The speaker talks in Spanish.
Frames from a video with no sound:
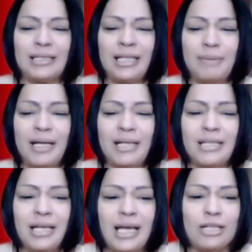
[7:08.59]
la selva
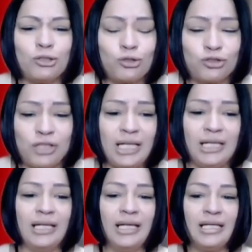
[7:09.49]
es, es
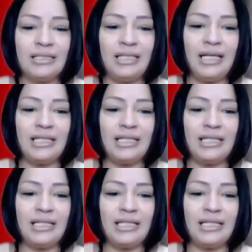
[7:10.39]
hostil, ¿sí?